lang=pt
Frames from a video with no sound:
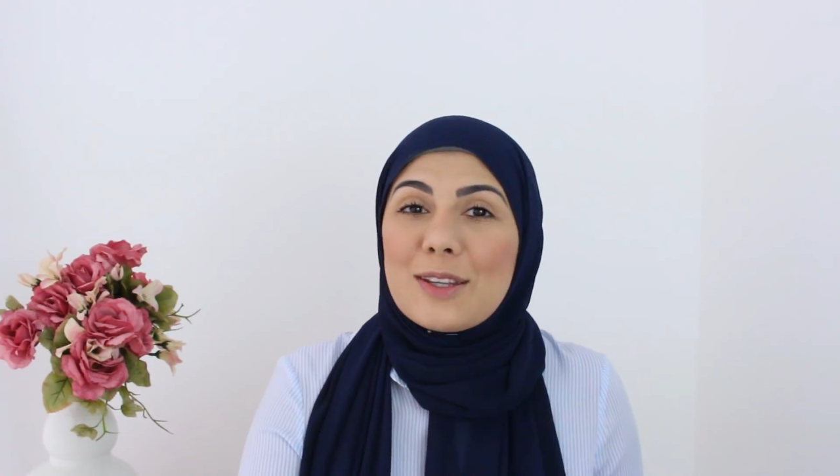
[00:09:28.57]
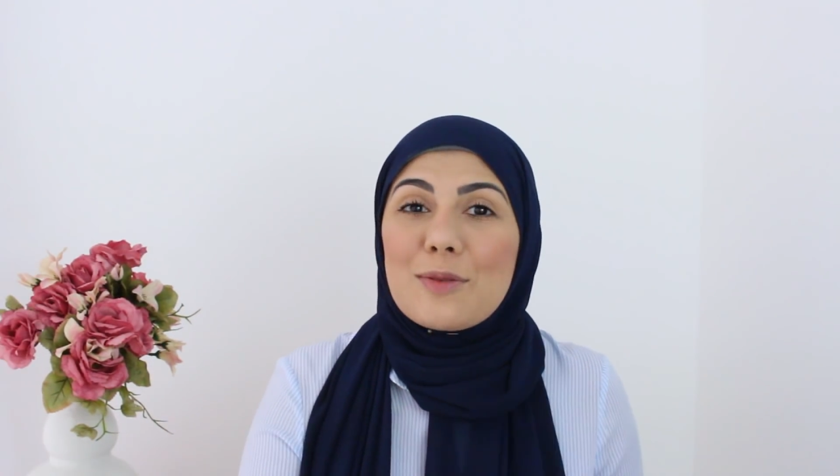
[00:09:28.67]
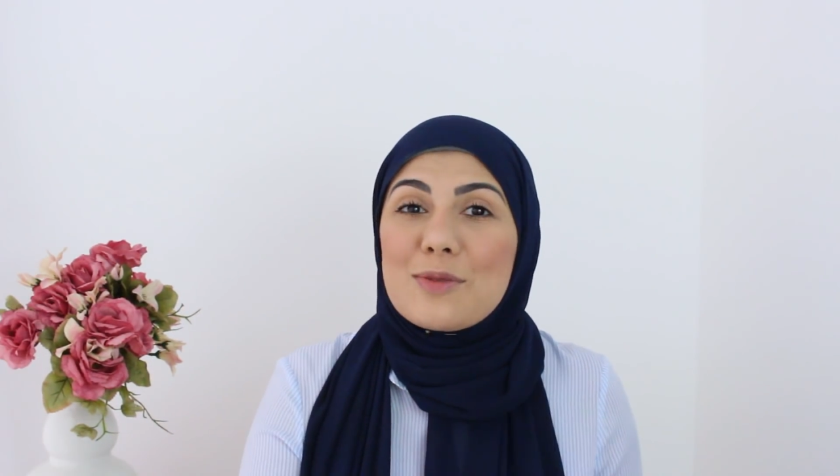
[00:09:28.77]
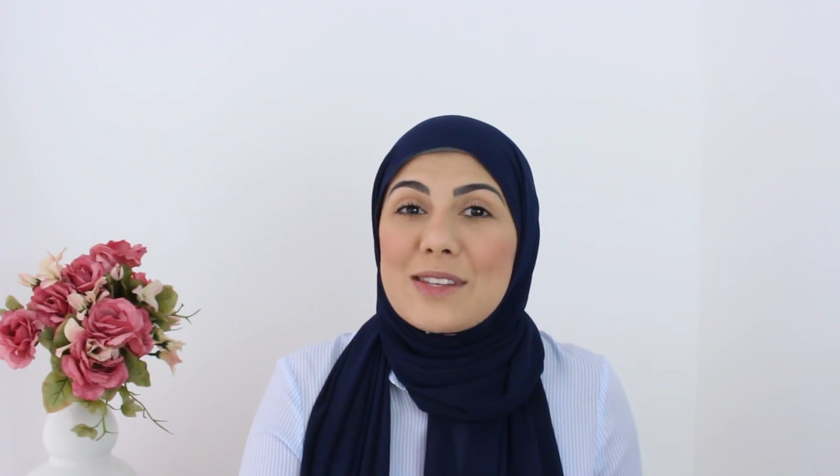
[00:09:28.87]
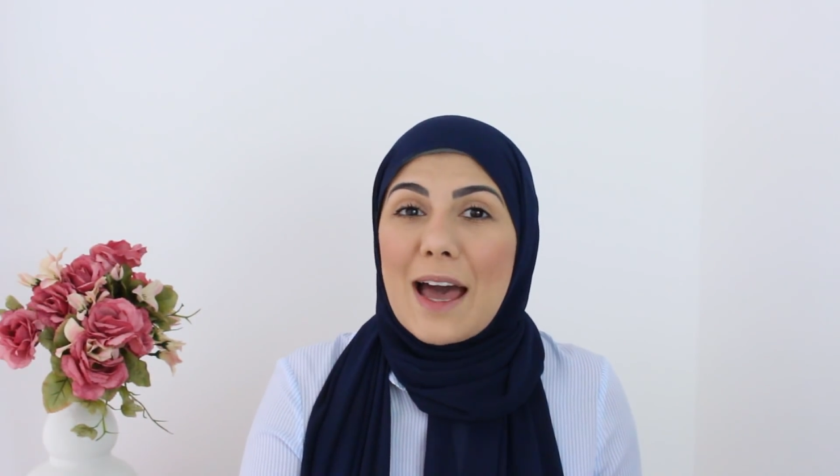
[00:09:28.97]

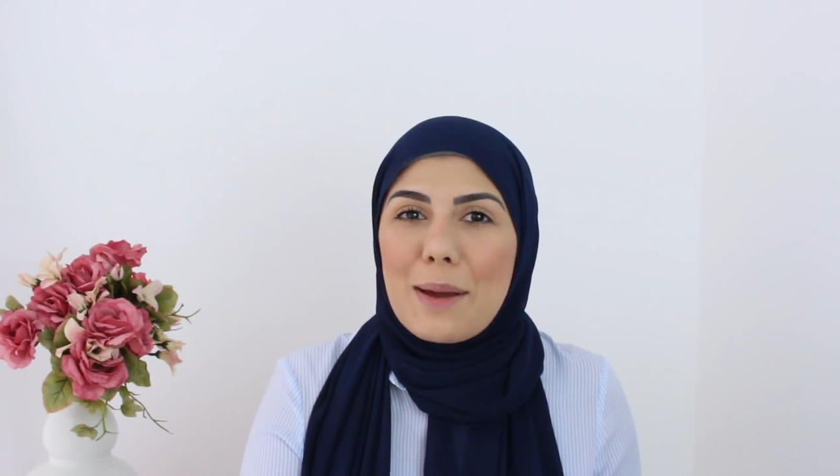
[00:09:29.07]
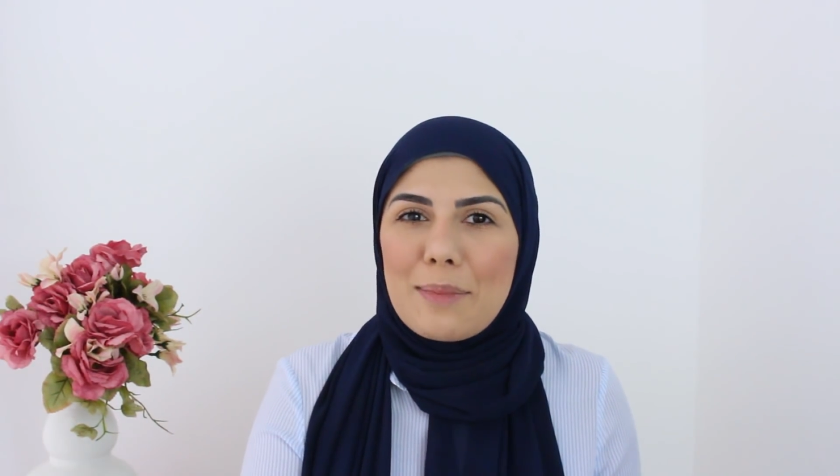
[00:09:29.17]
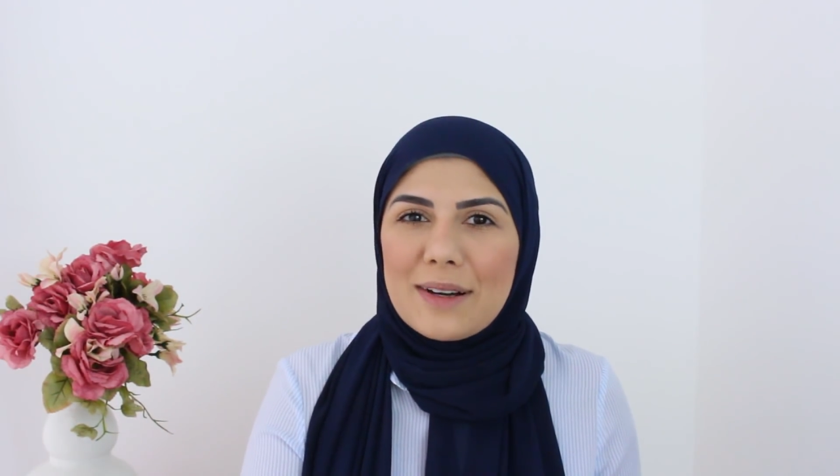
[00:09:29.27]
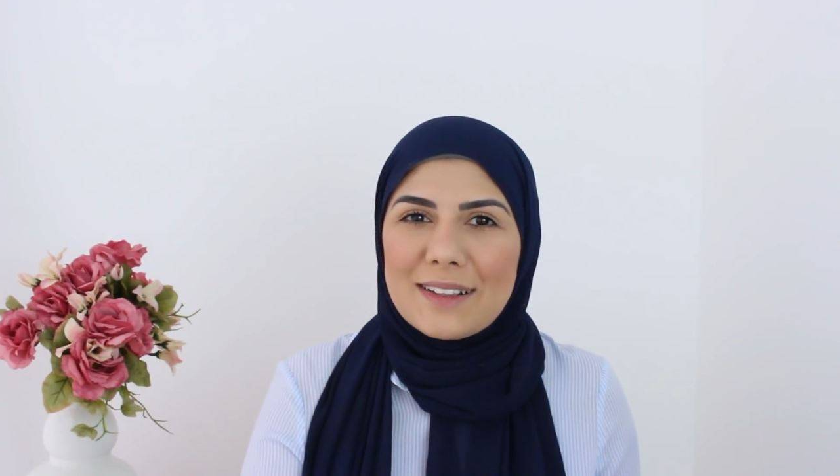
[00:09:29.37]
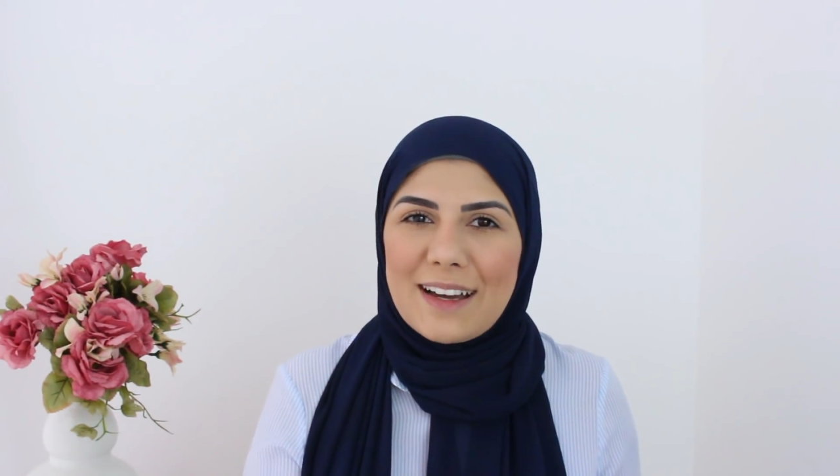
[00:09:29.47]
não
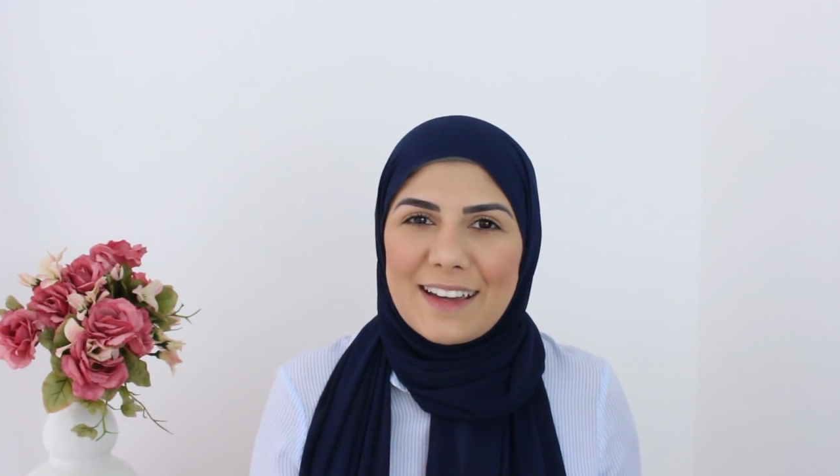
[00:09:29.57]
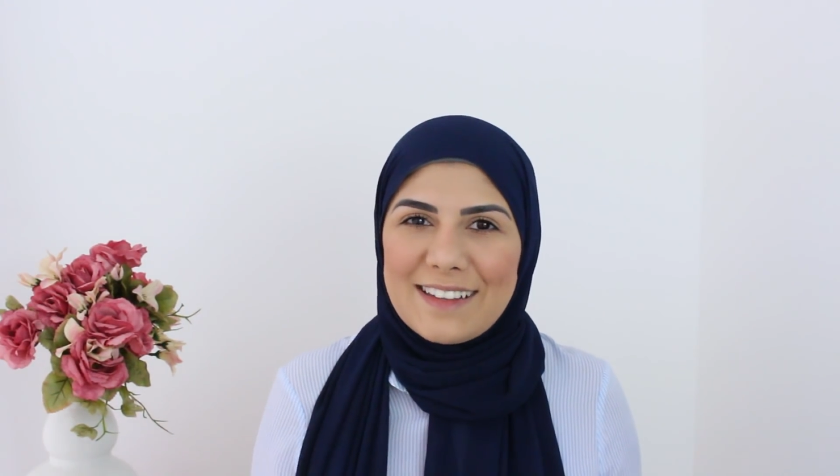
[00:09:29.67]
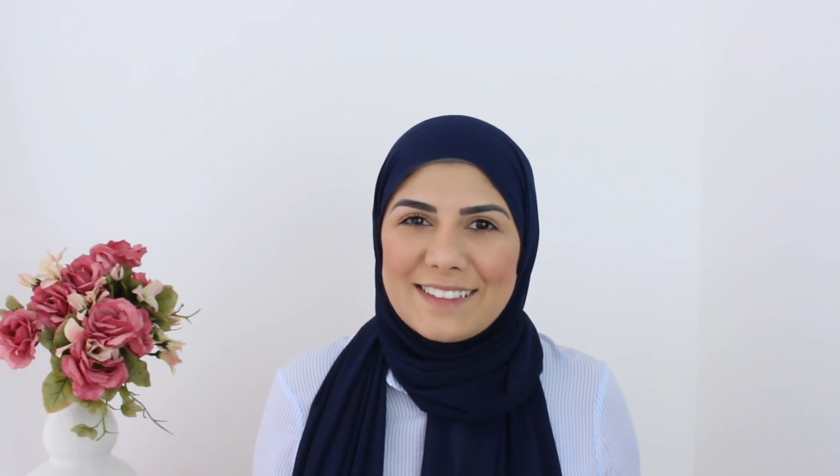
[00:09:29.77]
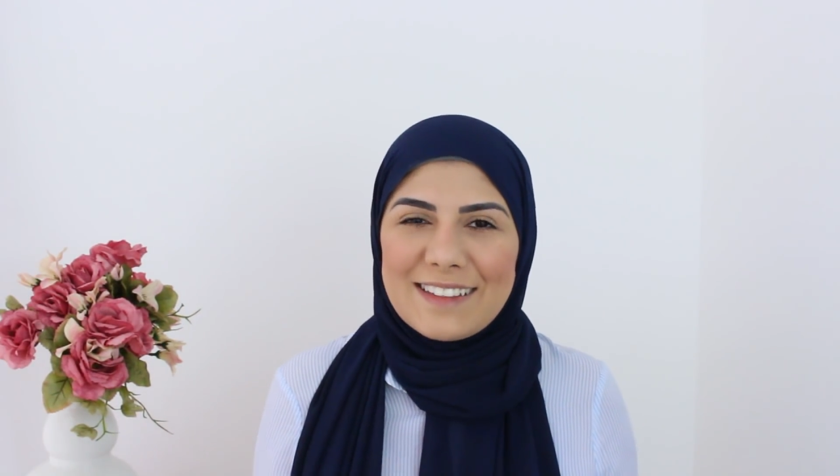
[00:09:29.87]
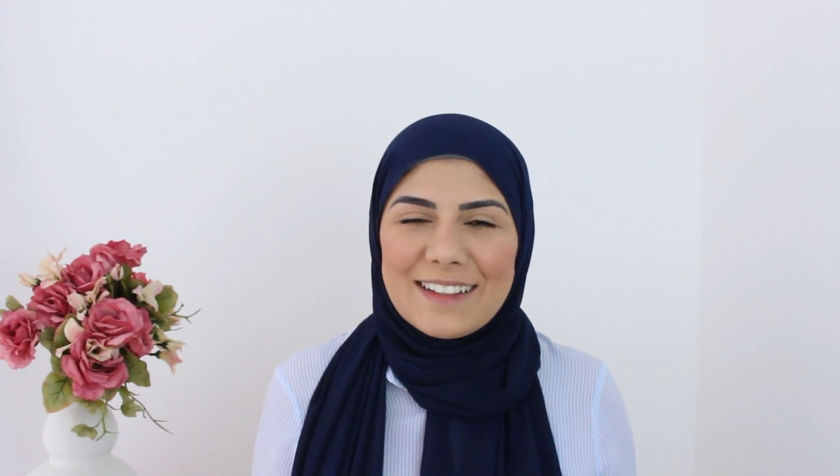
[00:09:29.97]
saiba
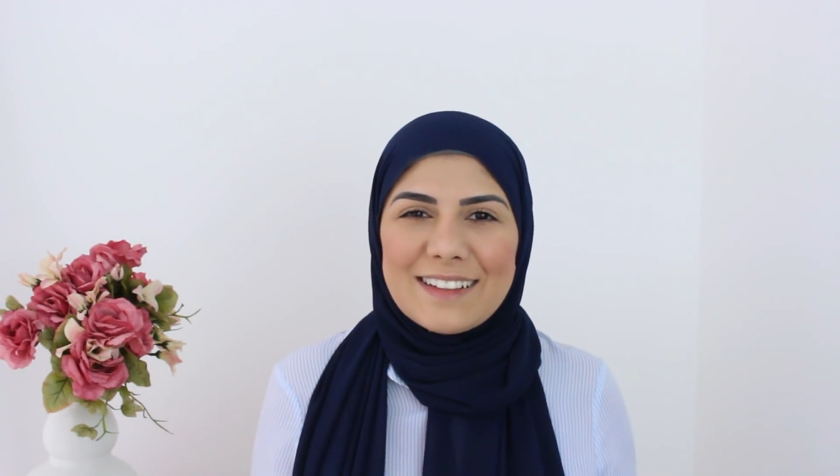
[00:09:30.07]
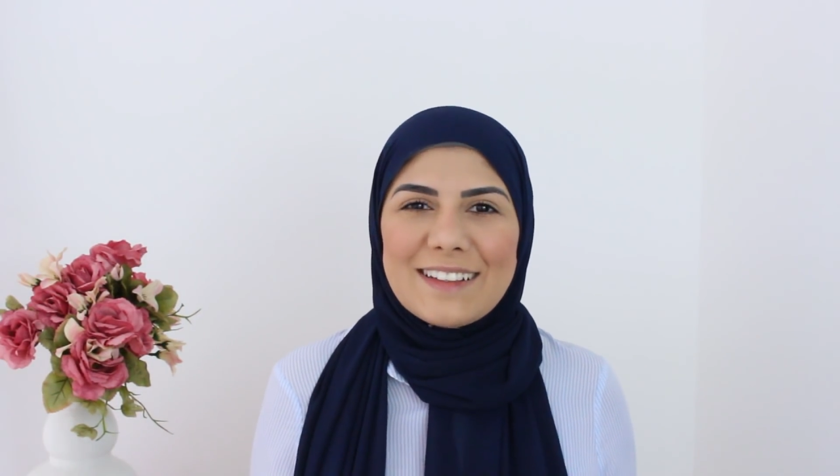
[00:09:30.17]
ainda.